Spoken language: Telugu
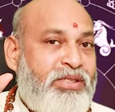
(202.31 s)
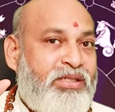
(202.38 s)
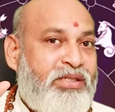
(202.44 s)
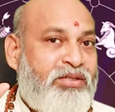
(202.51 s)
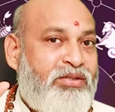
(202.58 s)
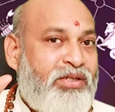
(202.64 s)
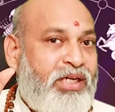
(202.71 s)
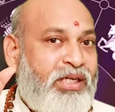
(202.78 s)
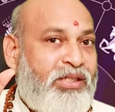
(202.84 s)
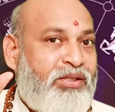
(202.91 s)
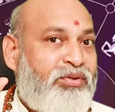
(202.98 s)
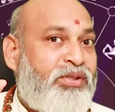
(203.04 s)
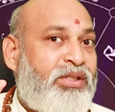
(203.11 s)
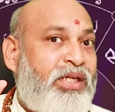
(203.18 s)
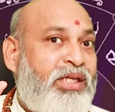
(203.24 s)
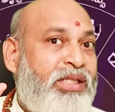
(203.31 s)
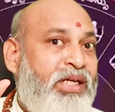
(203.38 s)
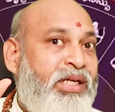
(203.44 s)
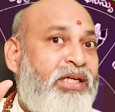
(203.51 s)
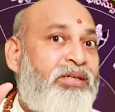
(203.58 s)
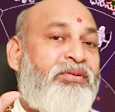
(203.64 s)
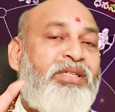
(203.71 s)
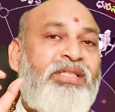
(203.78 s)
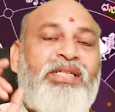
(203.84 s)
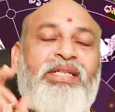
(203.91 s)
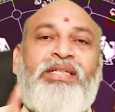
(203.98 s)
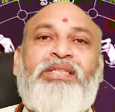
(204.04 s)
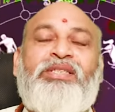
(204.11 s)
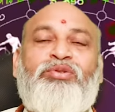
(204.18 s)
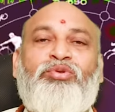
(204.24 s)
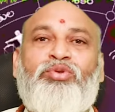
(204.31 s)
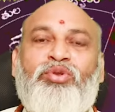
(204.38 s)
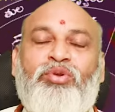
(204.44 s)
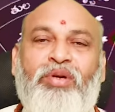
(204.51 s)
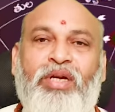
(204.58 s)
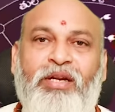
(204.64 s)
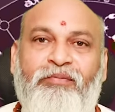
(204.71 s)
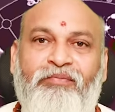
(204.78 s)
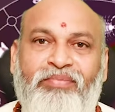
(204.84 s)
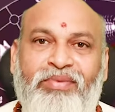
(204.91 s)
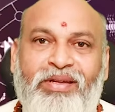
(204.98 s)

బిజినెస్లో కరెక్ట్గా ఉందా లేదా అనేటువంటి చెక్ చూసుకోవాలి